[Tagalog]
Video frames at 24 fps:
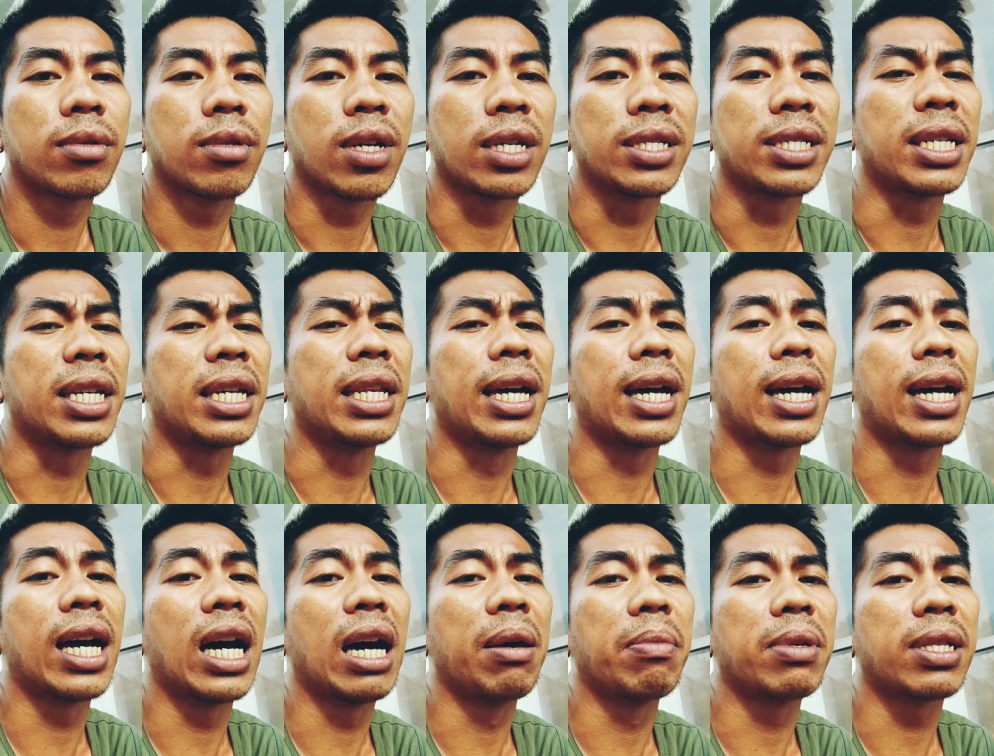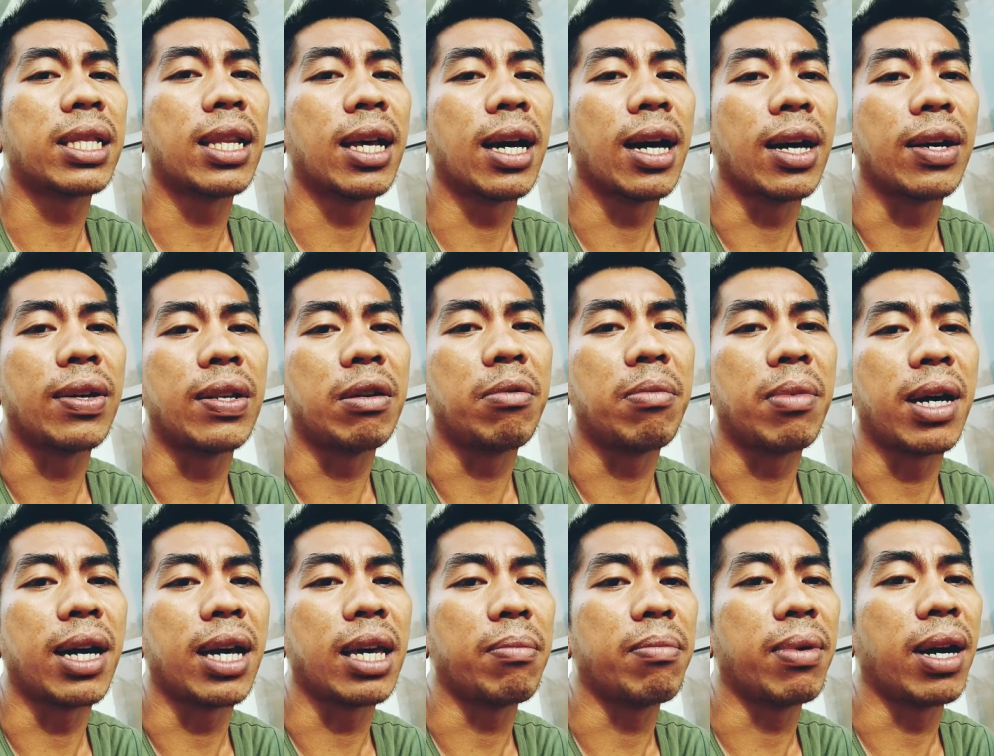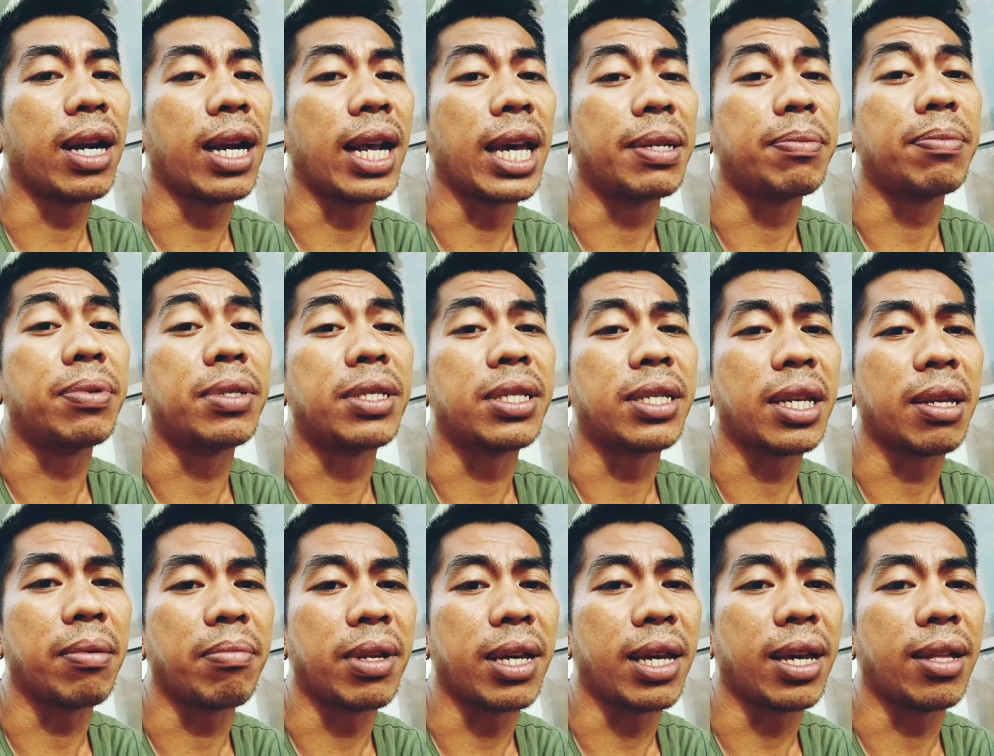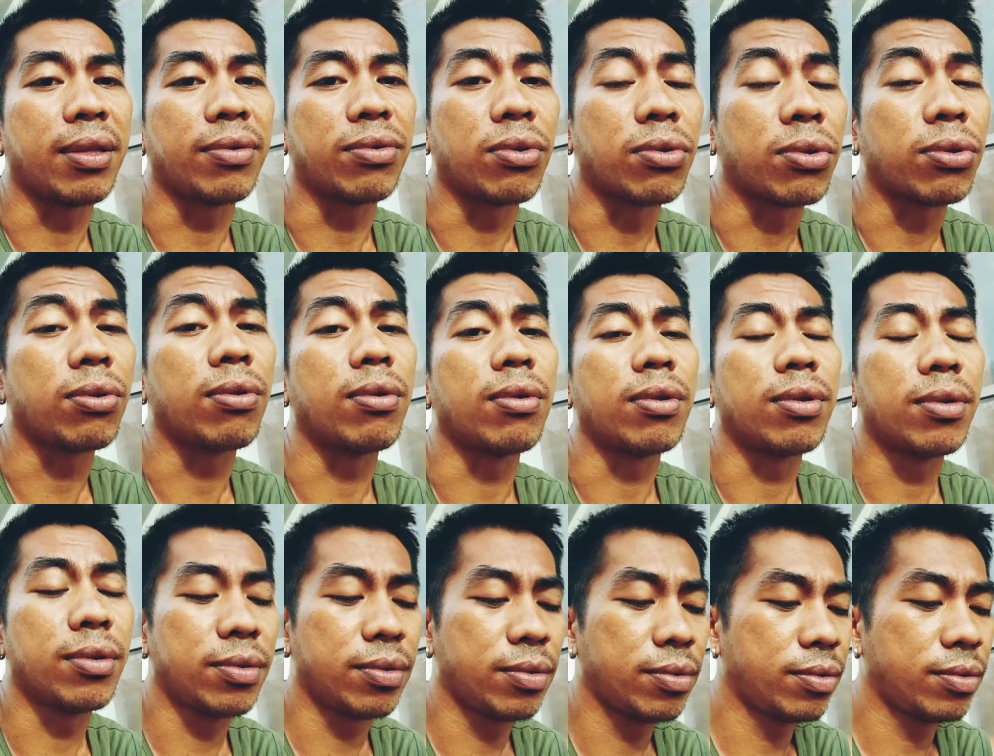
Kasi ginagamit lang kayo ng mga ibang live stream na yan. Totoo.